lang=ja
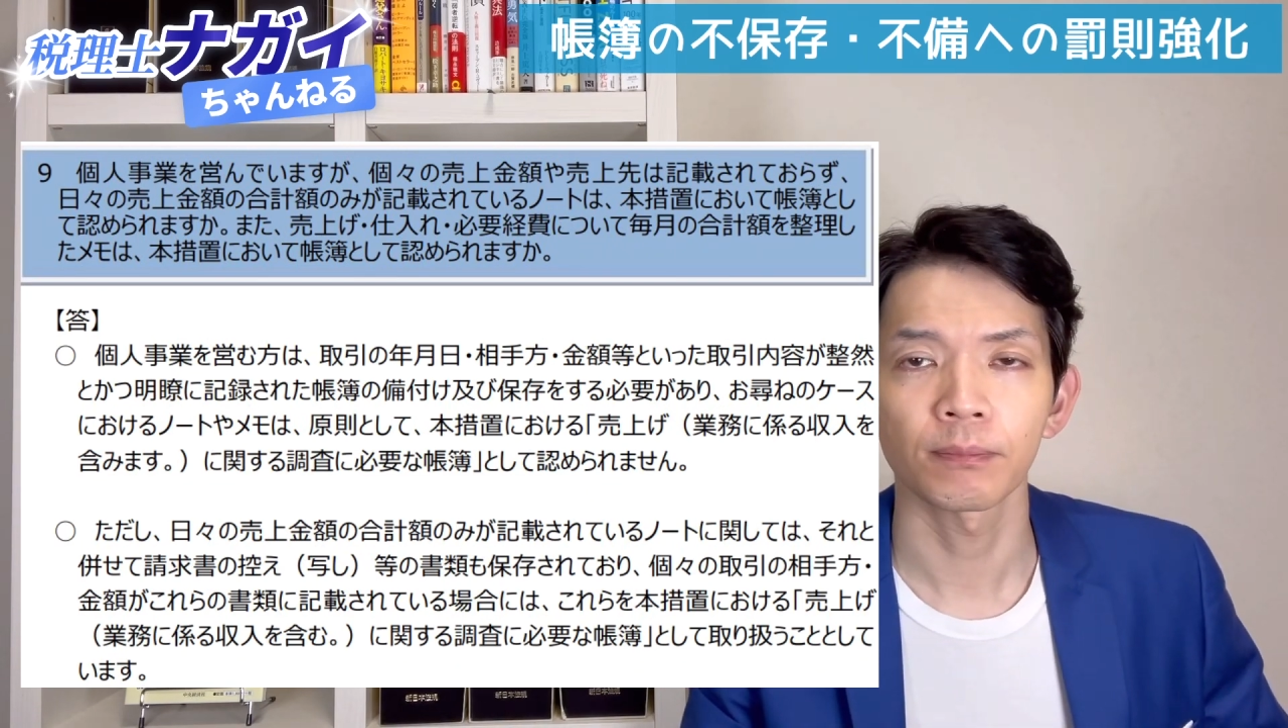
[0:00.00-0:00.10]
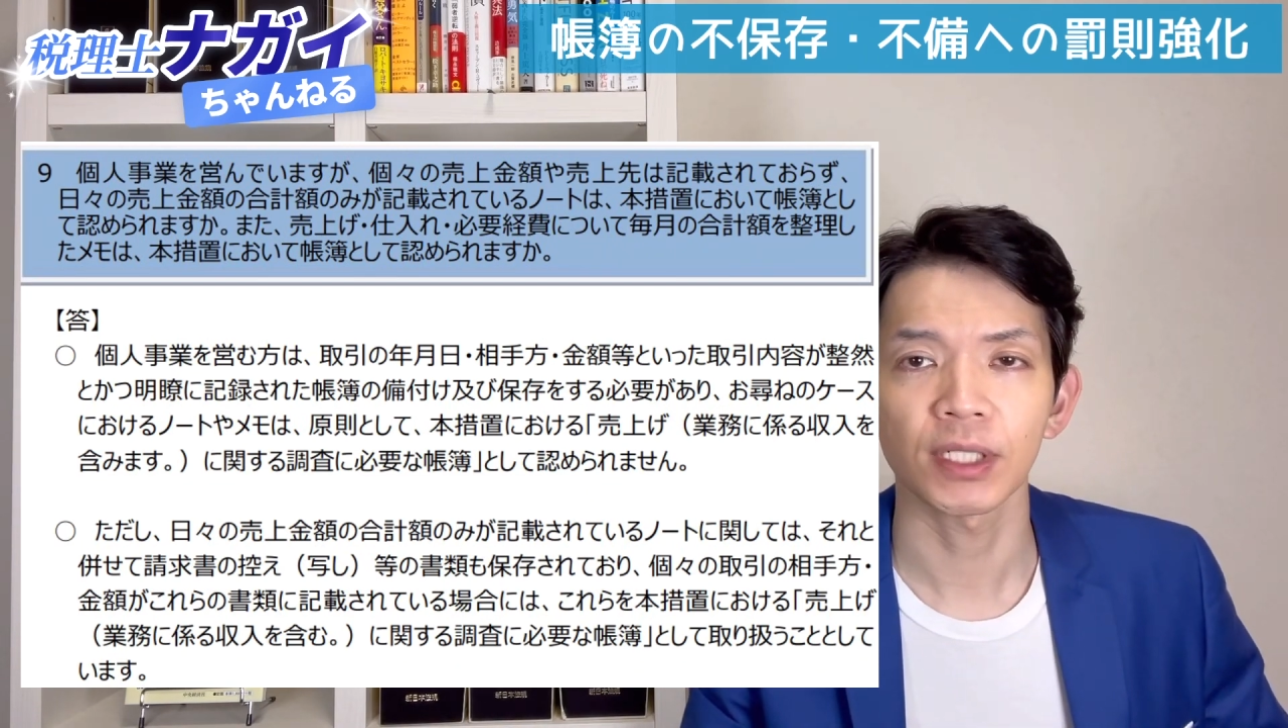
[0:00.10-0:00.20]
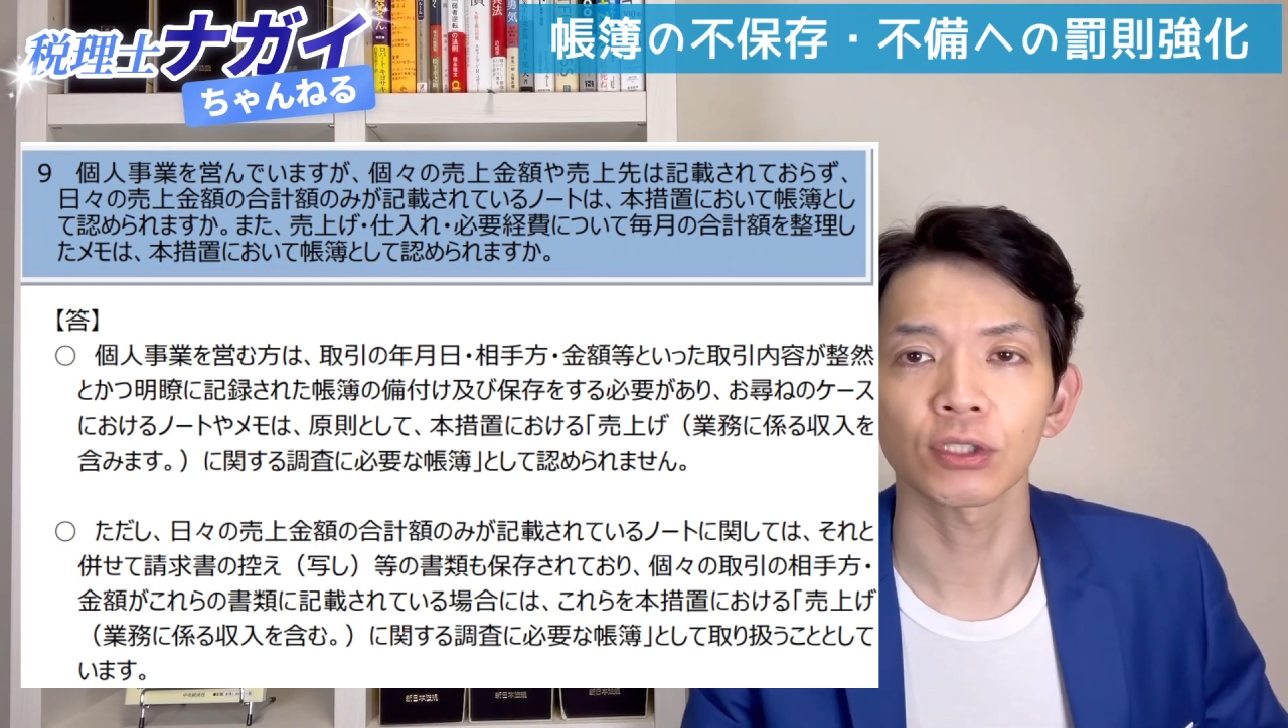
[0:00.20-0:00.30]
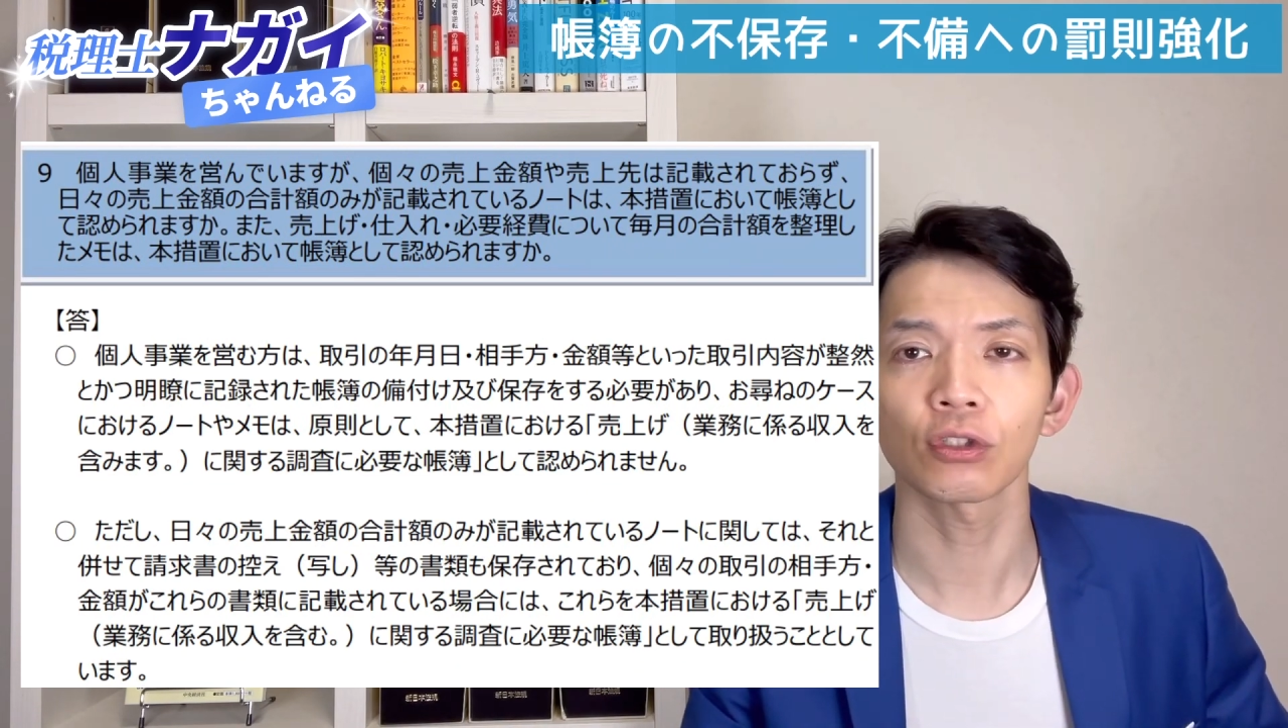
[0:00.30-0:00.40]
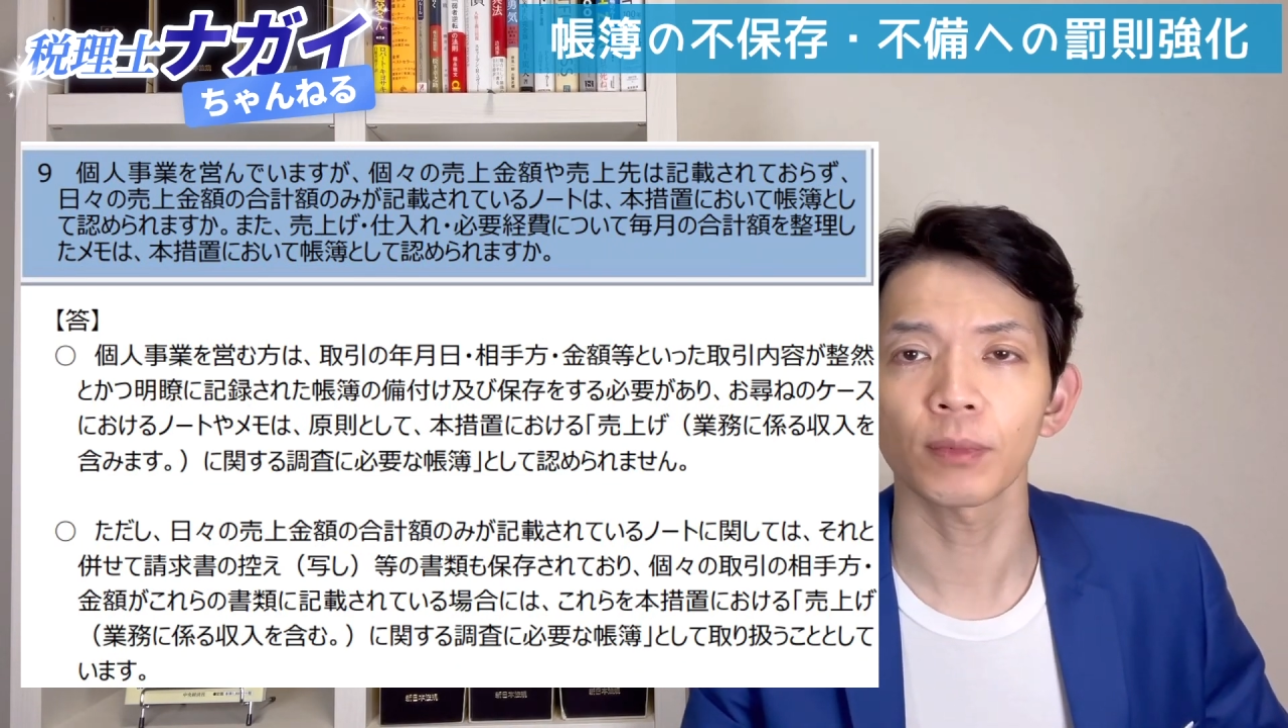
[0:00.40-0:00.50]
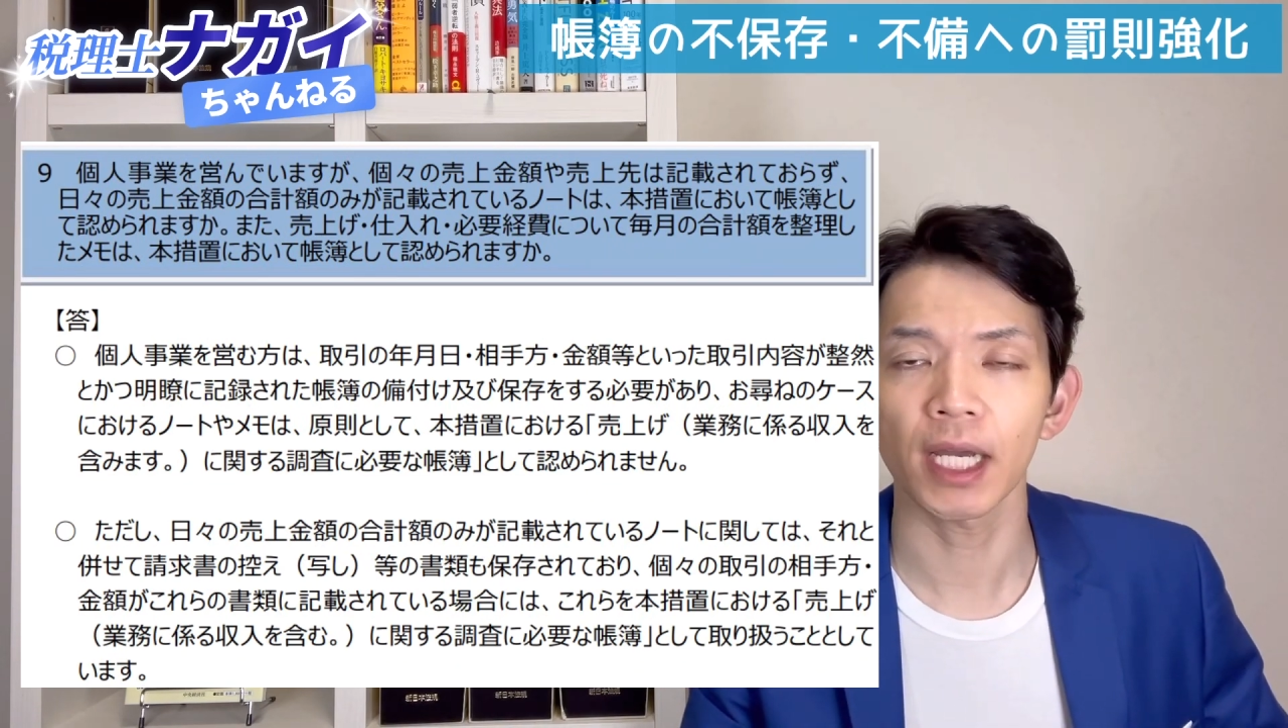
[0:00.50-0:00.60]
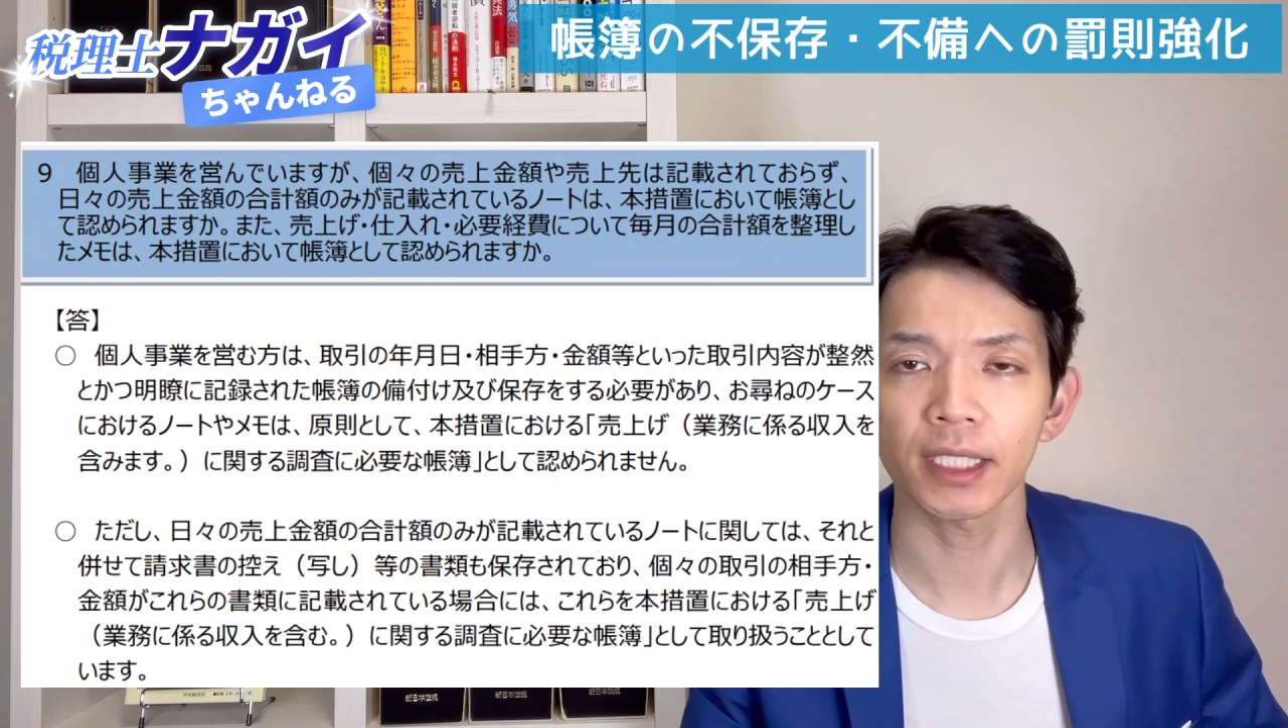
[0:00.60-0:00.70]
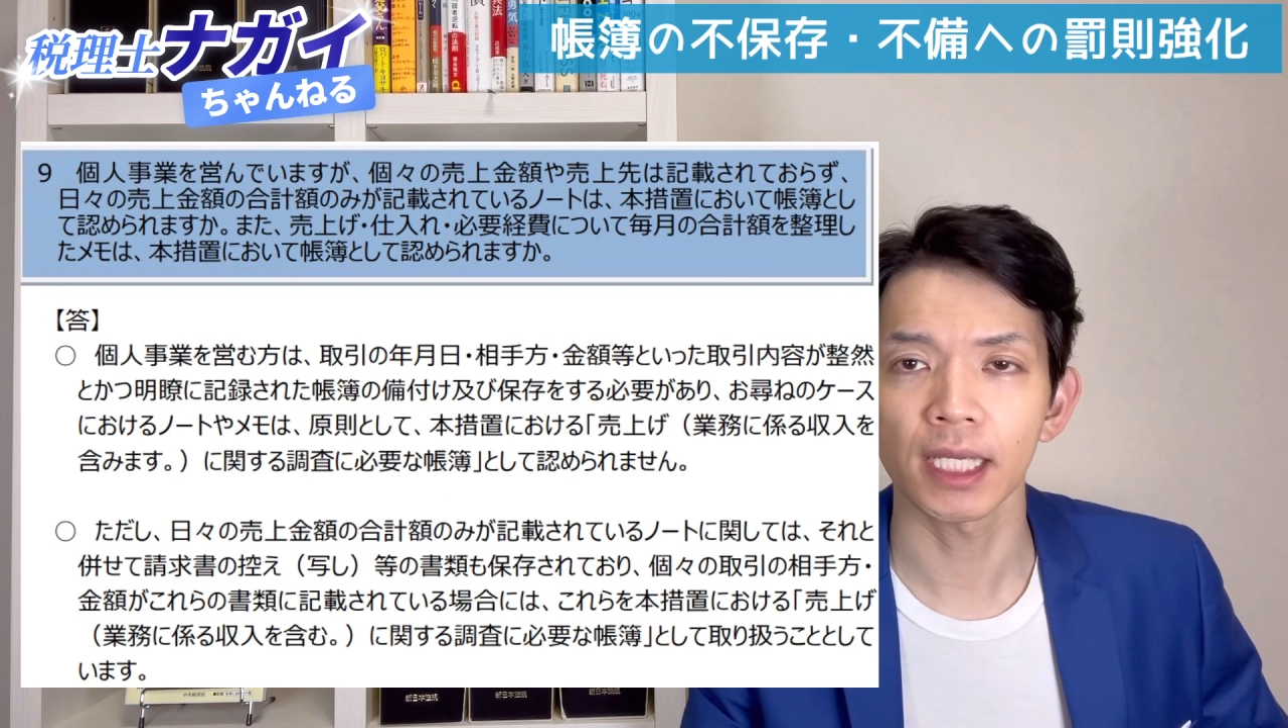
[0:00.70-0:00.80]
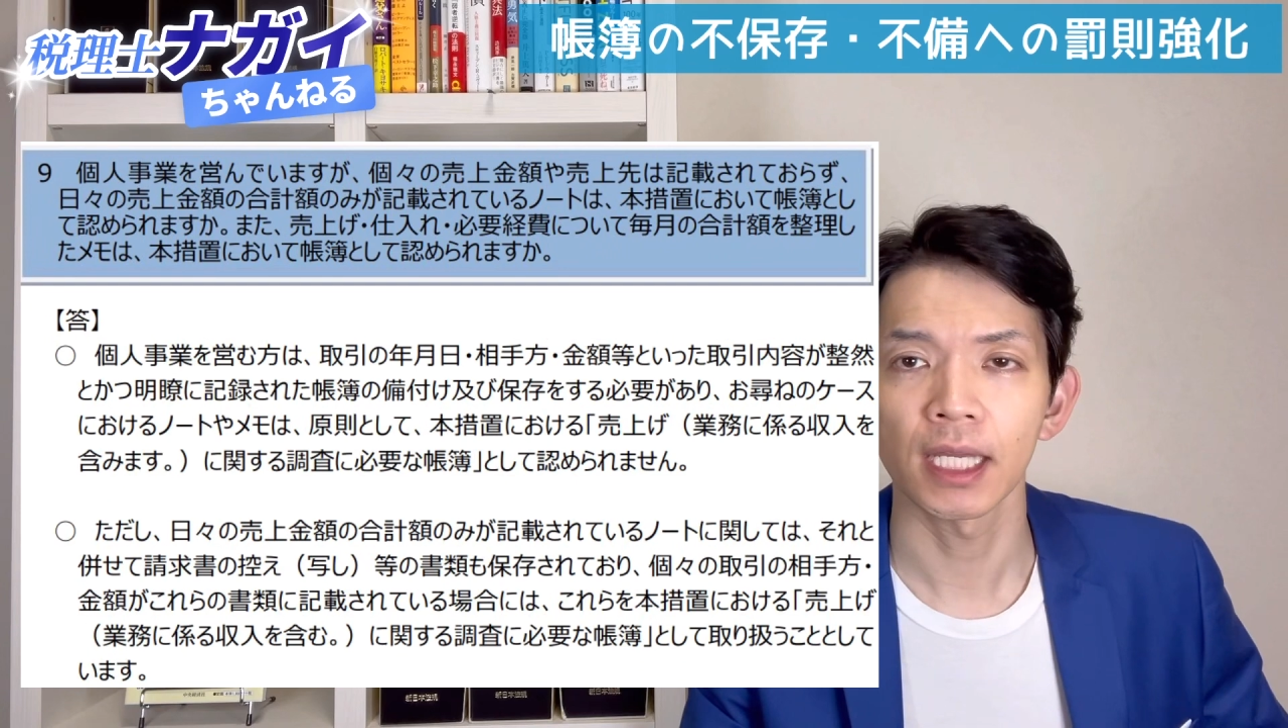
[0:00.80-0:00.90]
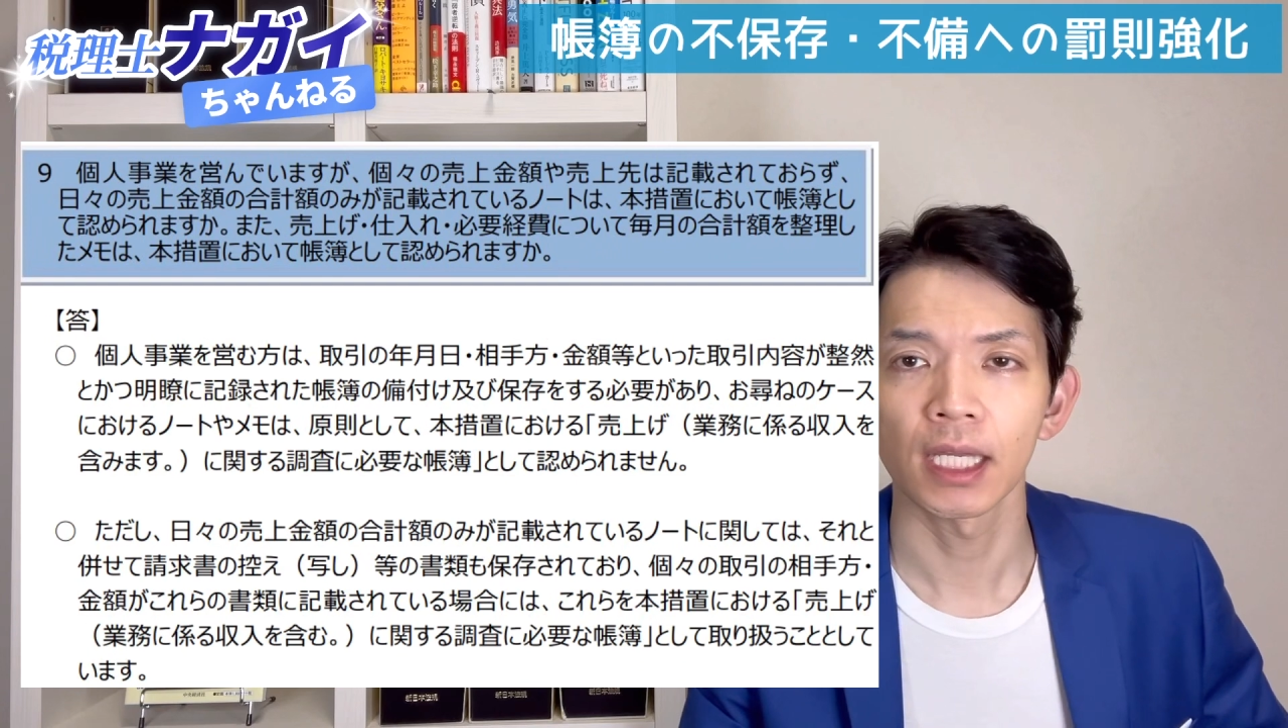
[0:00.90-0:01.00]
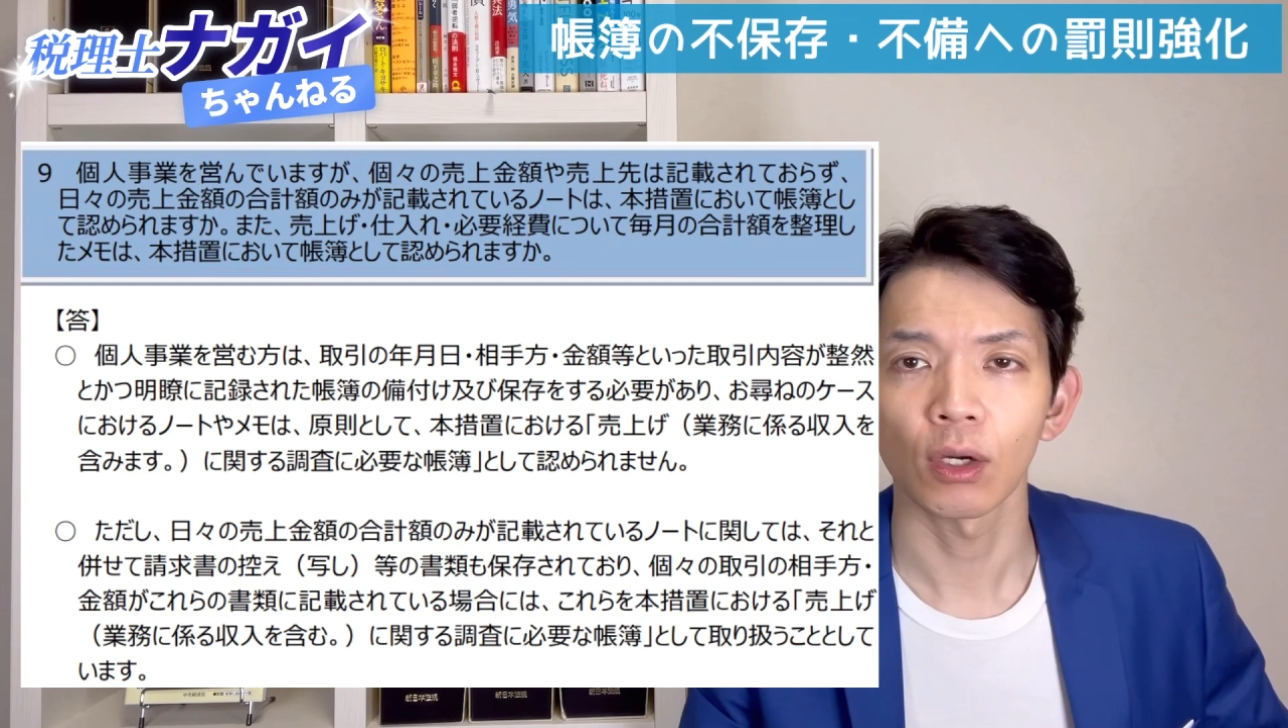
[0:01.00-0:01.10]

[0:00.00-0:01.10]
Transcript: まあ、その場合に